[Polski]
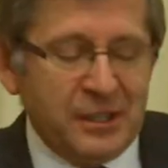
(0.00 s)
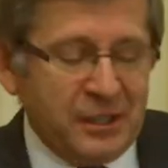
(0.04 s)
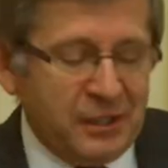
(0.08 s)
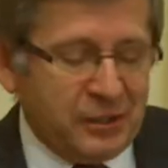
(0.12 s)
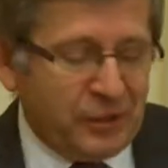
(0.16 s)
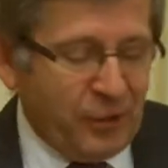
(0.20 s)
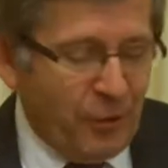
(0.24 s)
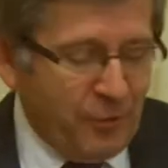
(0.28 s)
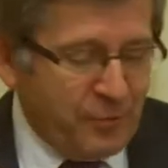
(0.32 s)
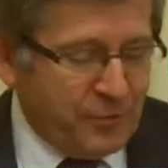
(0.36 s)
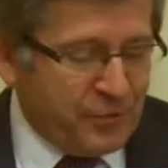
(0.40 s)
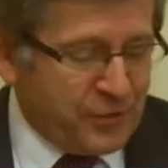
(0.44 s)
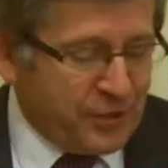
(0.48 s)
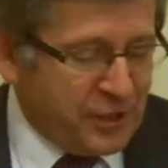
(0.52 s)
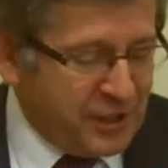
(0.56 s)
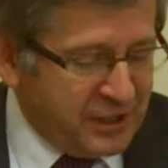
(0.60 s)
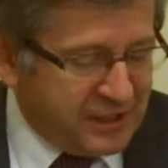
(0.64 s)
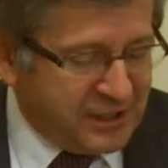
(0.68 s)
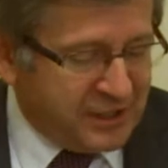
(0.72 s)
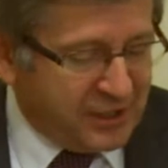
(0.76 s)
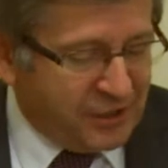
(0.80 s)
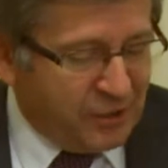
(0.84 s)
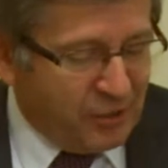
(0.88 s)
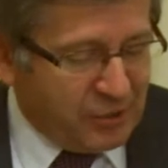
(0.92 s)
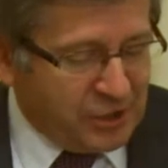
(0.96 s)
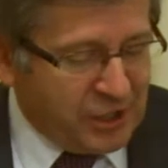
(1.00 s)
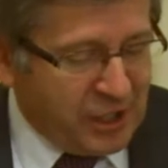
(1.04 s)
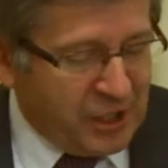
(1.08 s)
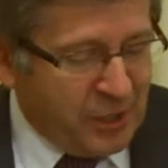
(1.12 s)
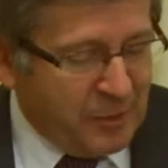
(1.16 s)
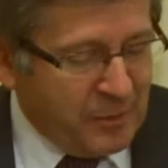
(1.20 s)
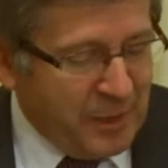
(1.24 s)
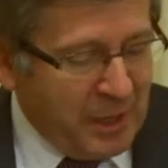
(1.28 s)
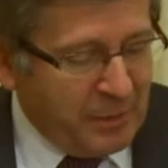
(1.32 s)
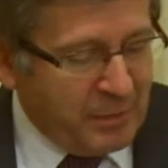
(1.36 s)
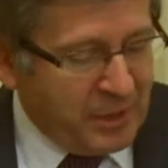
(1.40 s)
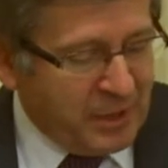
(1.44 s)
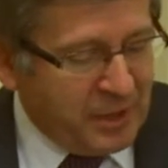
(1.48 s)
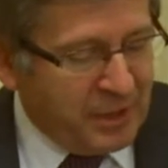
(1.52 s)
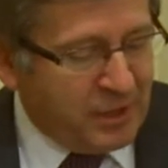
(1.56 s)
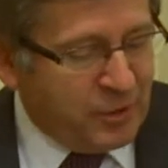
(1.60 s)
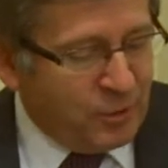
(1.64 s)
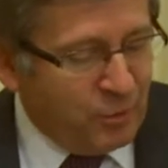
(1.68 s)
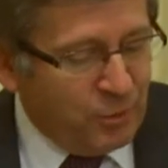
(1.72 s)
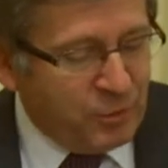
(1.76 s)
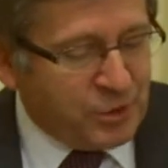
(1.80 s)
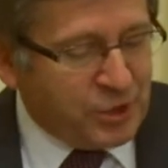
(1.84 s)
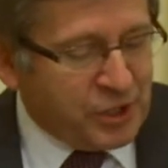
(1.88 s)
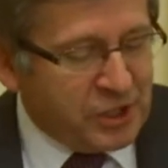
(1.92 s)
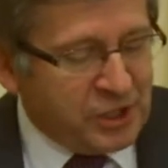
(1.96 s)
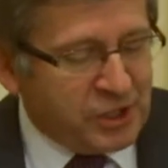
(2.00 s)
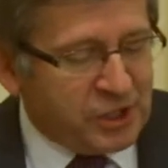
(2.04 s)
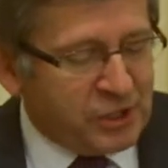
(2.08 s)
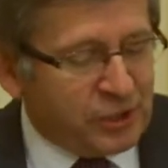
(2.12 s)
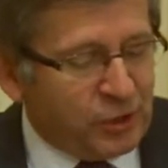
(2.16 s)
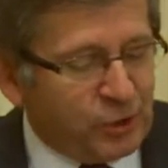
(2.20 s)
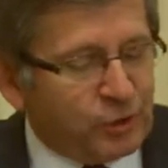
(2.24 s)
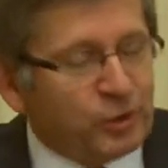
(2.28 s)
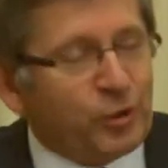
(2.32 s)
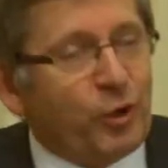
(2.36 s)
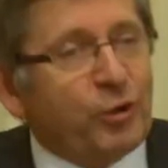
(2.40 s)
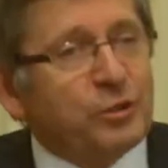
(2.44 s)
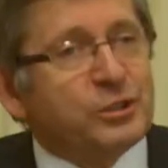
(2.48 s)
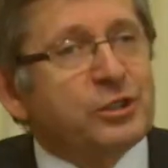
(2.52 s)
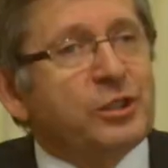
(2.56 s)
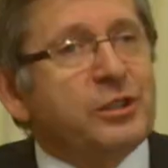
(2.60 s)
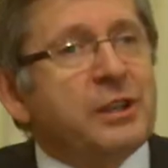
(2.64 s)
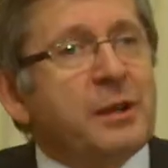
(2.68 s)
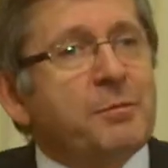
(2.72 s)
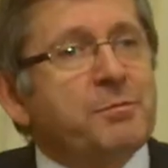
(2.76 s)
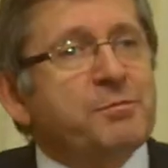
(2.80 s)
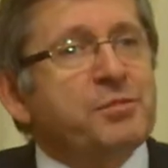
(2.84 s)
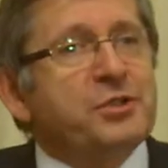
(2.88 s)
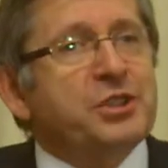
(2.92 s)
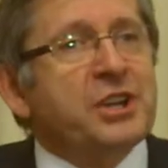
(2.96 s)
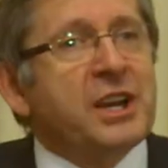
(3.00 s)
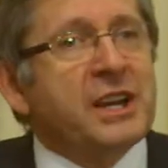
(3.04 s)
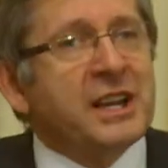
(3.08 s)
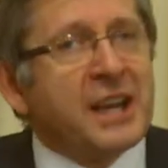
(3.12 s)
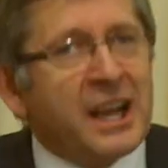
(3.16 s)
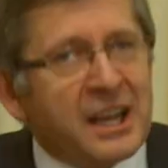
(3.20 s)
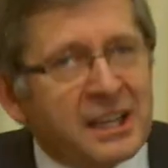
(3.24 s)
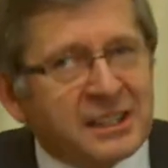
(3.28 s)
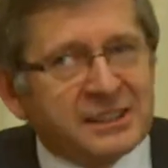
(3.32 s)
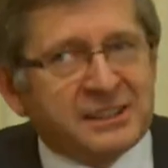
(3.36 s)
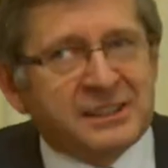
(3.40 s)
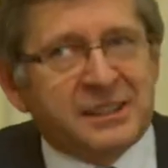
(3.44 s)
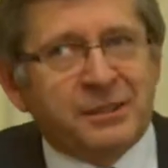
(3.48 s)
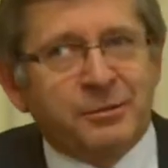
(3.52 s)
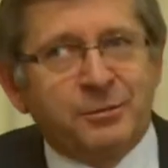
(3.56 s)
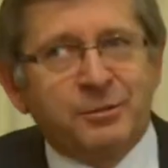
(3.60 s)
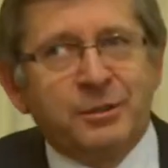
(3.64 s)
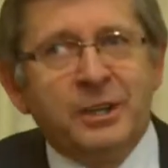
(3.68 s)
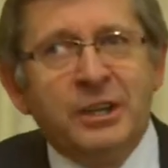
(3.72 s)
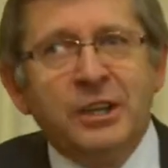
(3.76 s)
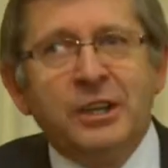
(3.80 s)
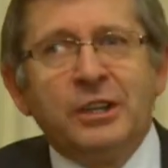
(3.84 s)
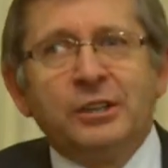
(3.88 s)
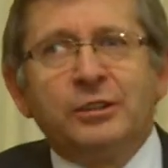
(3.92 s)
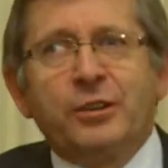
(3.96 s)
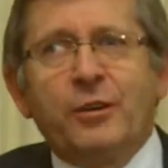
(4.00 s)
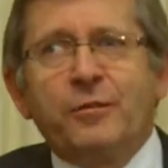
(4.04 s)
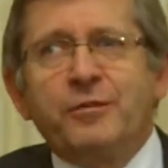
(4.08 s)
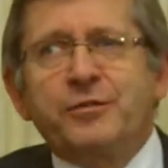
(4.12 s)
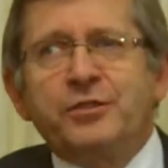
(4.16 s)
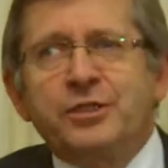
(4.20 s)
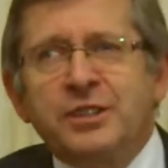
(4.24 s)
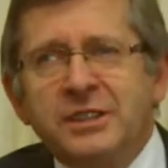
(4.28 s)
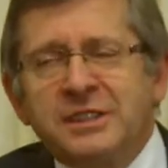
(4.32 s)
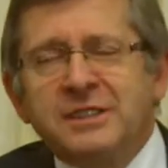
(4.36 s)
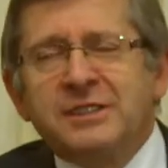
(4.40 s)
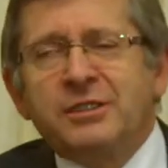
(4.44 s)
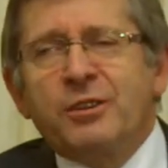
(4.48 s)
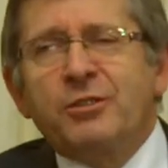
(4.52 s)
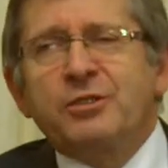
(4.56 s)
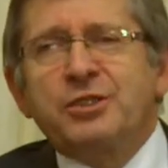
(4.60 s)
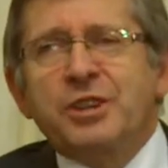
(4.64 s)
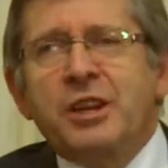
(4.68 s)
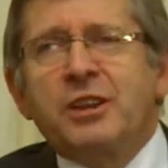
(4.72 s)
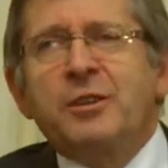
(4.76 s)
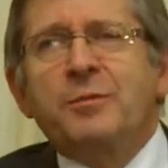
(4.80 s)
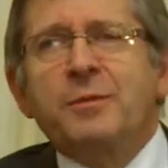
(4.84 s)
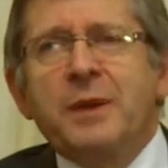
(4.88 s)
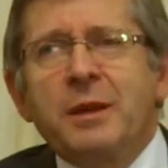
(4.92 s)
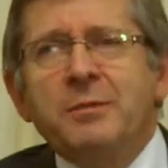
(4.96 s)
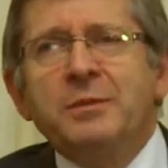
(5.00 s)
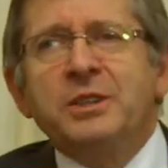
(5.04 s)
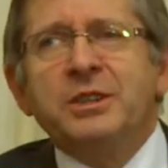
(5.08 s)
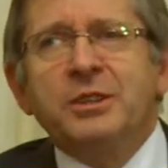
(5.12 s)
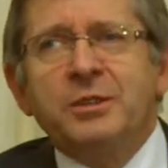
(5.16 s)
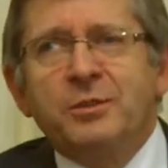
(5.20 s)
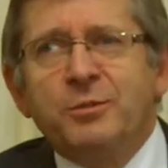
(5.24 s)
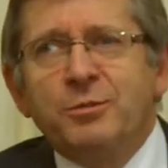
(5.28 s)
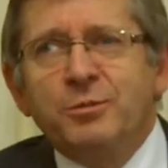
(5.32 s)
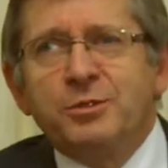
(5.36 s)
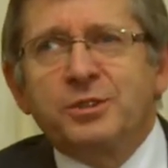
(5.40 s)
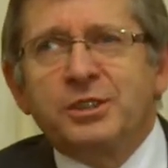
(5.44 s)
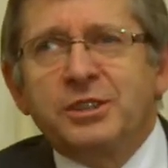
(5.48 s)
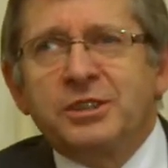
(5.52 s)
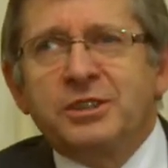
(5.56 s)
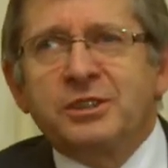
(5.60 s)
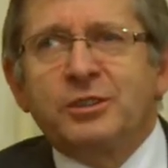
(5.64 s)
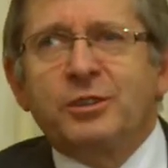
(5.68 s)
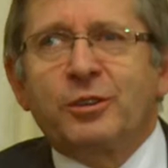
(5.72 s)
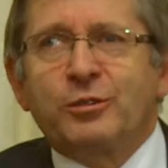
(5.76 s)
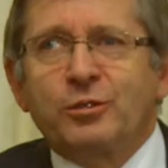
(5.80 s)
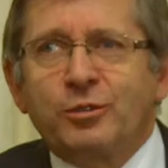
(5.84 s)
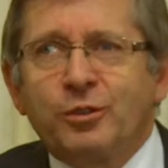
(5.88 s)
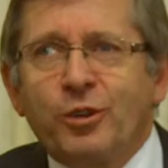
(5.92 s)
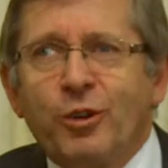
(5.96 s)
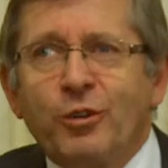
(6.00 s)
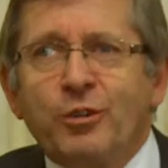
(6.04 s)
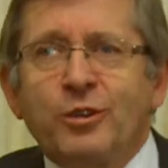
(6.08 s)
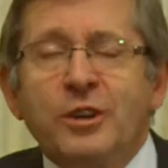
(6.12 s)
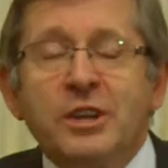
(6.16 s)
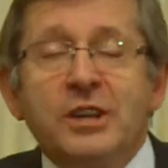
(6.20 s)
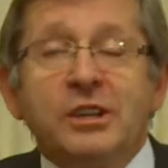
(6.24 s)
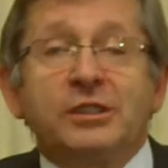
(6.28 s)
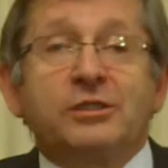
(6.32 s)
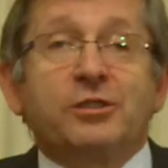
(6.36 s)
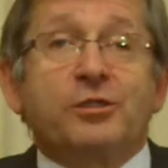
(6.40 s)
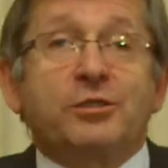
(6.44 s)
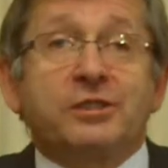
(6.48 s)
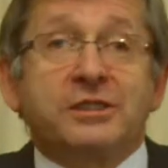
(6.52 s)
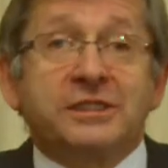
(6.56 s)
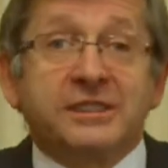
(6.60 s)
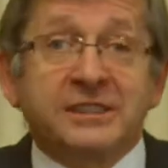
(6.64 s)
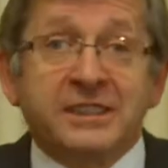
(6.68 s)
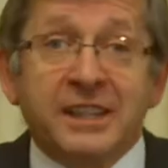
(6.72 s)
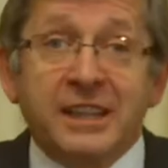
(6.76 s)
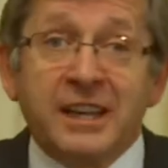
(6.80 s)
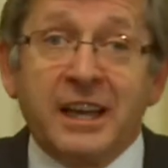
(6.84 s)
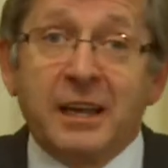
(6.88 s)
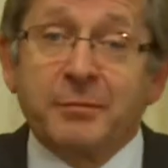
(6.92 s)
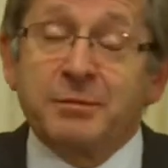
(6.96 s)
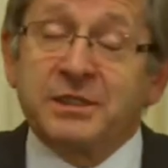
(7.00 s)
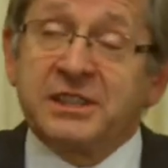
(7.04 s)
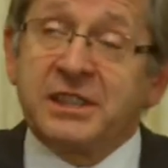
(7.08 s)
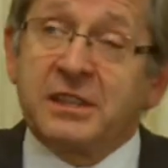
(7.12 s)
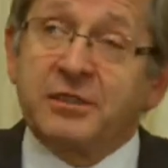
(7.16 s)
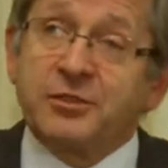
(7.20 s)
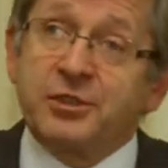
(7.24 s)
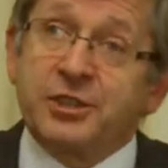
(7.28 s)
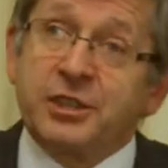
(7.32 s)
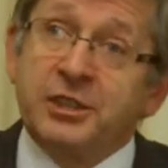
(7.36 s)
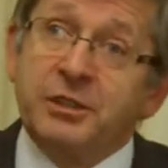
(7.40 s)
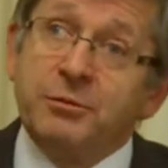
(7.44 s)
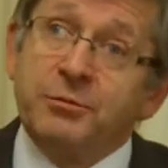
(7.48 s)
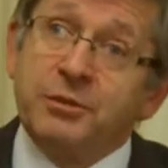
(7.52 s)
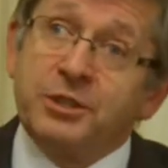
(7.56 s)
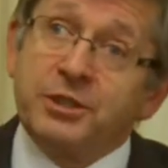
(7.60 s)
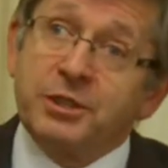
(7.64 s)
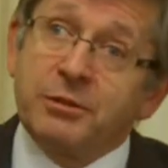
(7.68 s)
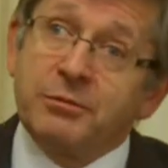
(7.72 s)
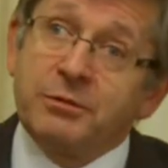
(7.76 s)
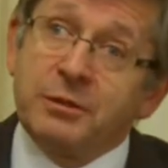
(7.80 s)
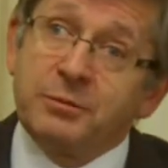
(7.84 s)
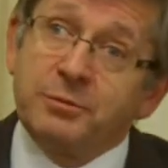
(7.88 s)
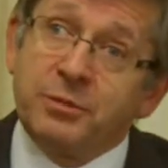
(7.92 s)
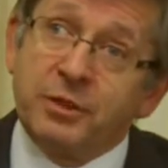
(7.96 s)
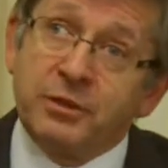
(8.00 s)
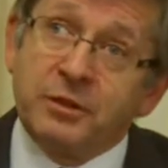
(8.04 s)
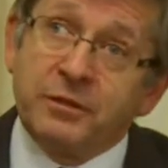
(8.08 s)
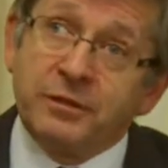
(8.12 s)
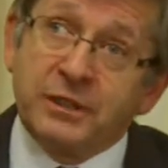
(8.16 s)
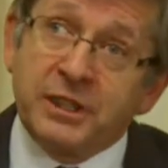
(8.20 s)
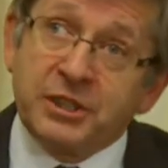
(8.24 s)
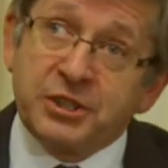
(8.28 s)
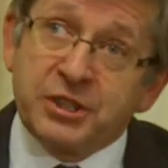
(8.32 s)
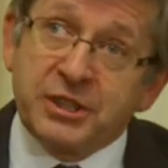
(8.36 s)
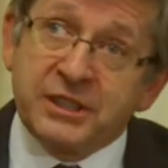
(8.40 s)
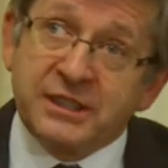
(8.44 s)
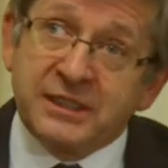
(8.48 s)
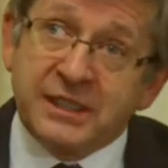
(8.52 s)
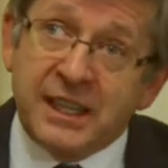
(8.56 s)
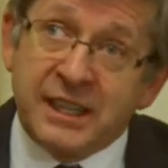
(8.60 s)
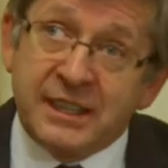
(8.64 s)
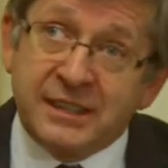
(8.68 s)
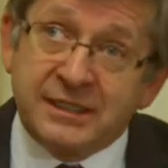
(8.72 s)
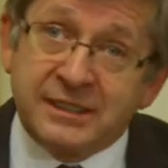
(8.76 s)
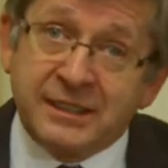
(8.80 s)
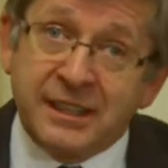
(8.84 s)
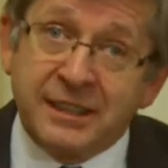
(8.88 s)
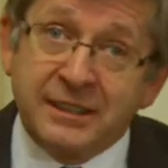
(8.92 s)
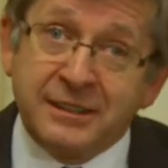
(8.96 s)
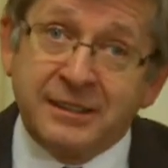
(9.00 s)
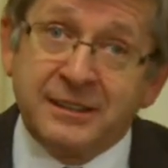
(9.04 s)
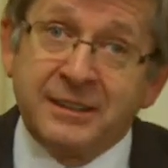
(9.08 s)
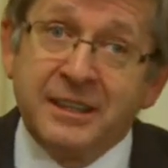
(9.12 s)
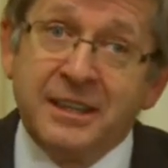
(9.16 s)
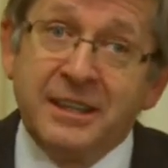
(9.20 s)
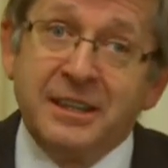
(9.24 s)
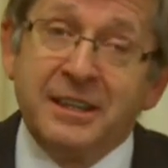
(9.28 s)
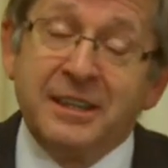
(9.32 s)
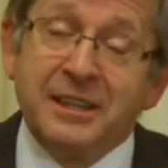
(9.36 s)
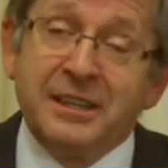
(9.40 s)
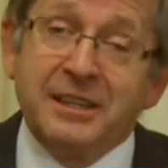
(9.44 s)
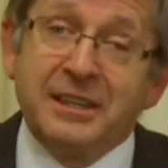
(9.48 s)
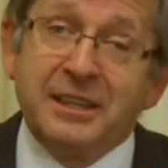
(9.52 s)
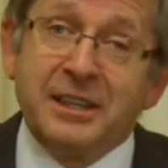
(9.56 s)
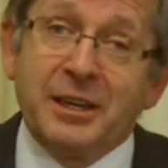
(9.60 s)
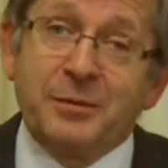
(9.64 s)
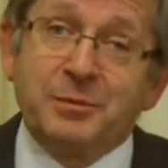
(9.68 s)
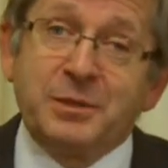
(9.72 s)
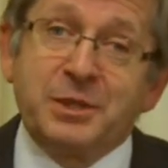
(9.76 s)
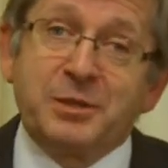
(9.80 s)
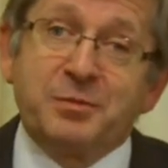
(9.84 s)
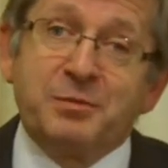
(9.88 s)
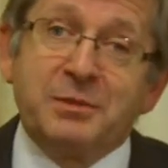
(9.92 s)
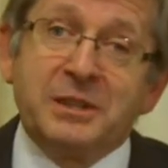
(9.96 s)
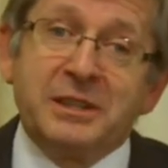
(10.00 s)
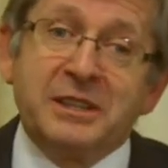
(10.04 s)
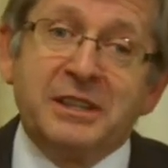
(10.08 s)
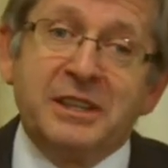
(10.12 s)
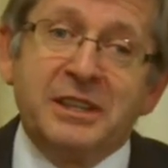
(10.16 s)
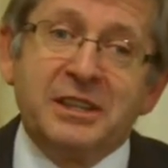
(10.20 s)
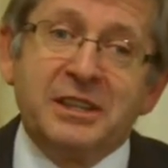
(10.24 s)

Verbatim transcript: To wszystko, czego mamy ich uczyć, to to, co nam przekazał. To wszystko, czego mamy ich uczyć, to to, co chce, aby zakorzeniło się głęboko w naszych sercach i abyśmy